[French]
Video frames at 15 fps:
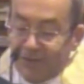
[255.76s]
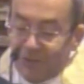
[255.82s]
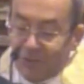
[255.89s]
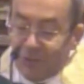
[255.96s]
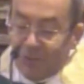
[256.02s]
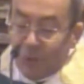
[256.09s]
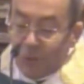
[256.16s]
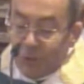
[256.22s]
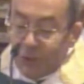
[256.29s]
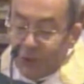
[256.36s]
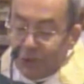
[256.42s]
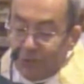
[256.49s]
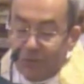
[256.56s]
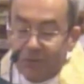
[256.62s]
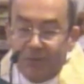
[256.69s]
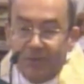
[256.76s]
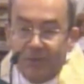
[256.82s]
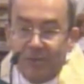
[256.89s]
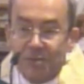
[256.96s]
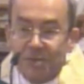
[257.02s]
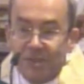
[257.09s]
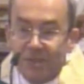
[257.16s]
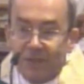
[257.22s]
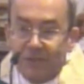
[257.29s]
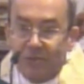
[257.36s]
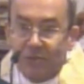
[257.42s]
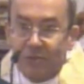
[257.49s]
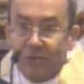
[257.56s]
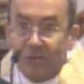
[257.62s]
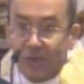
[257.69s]
de Montligeon au sein
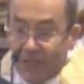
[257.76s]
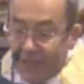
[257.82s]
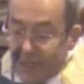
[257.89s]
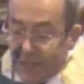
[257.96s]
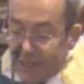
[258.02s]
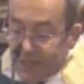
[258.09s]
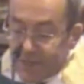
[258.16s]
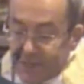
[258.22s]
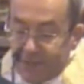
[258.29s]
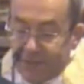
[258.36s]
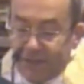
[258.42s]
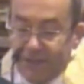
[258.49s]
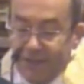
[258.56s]
de l'Église.